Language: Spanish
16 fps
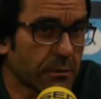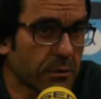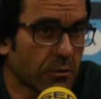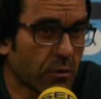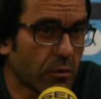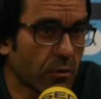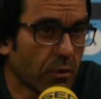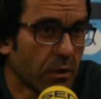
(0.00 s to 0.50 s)

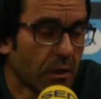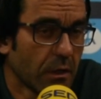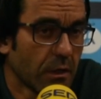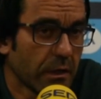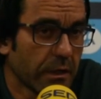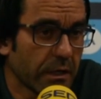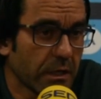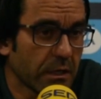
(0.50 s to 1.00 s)
sobre todo
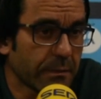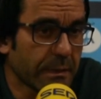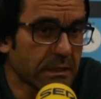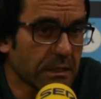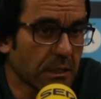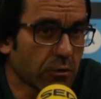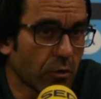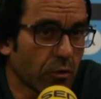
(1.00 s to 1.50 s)
eh,
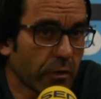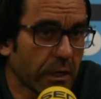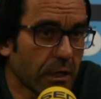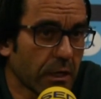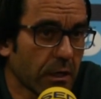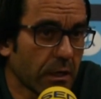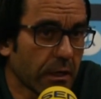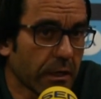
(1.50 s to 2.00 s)
basa todo
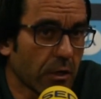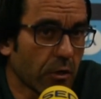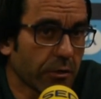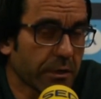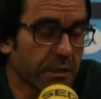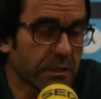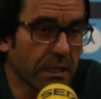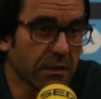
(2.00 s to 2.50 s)
en el,
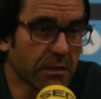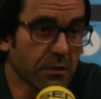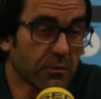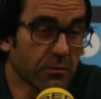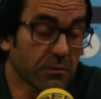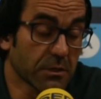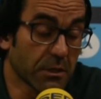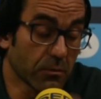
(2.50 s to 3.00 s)
orden
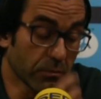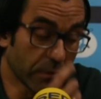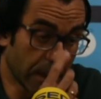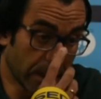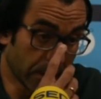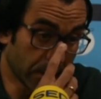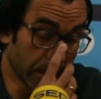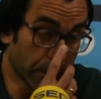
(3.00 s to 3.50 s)
táctico, tiene un
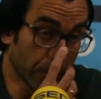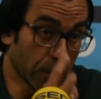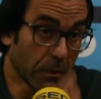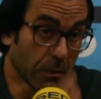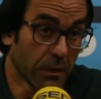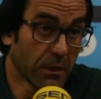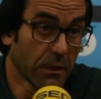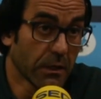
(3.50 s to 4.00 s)

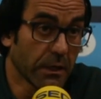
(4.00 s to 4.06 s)
delantero